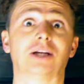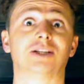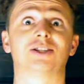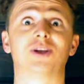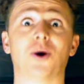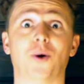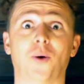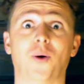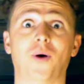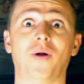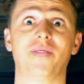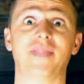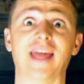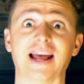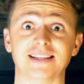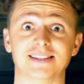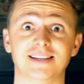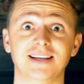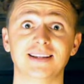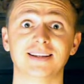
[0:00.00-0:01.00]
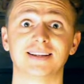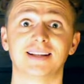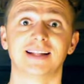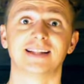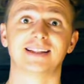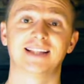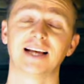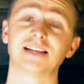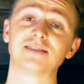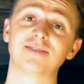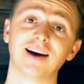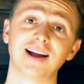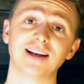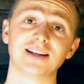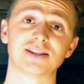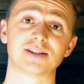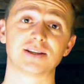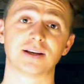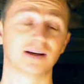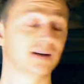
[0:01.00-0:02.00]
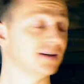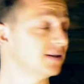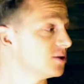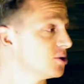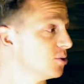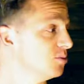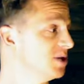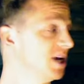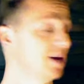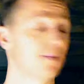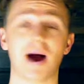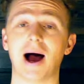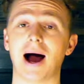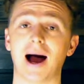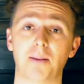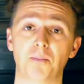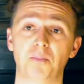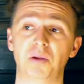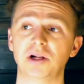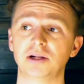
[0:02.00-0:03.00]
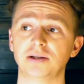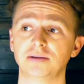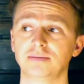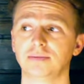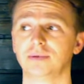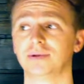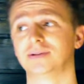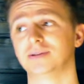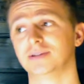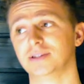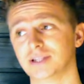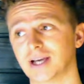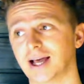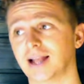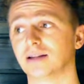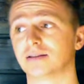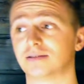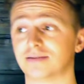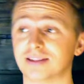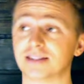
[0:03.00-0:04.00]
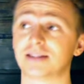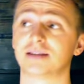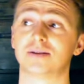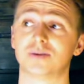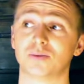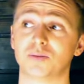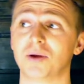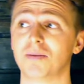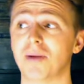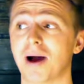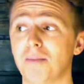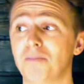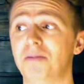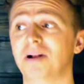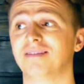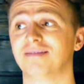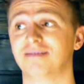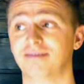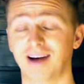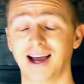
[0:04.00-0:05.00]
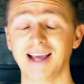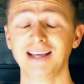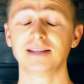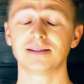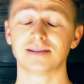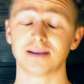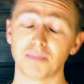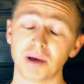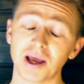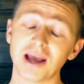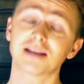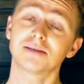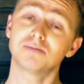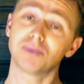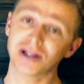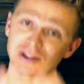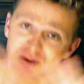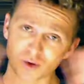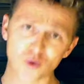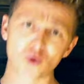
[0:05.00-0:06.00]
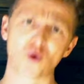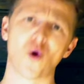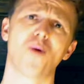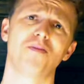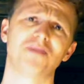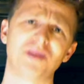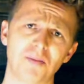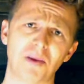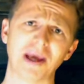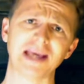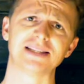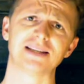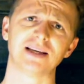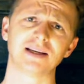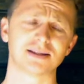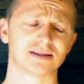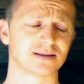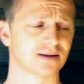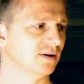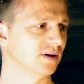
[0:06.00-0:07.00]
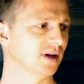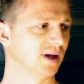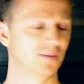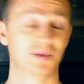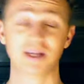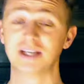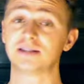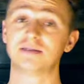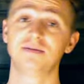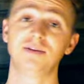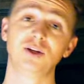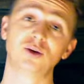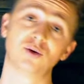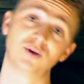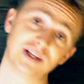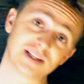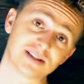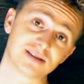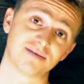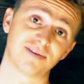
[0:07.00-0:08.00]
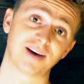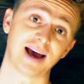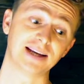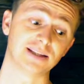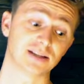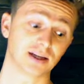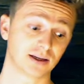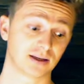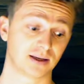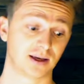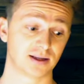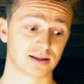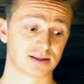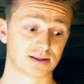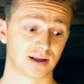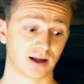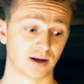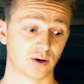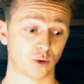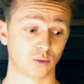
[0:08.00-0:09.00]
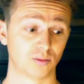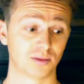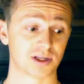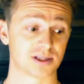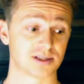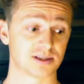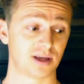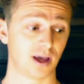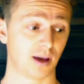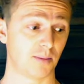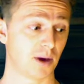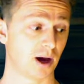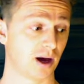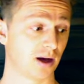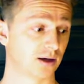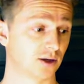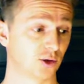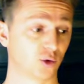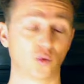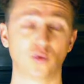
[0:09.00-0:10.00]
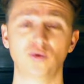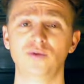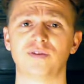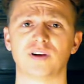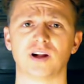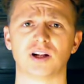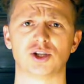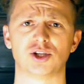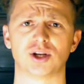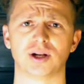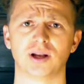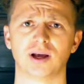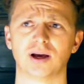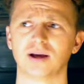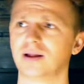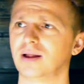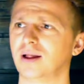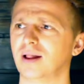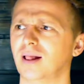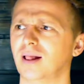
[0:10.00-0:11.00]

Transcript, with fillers: So, that's it. Das war alles äh, zum Thema Ampeln. Nicht alles, was ich zum Thema Ampeln weiß, aber erstmal so grob die Basics. Im nächsten Video, nächsten Freitag, geht es dann um das Thema Grünfallschilder.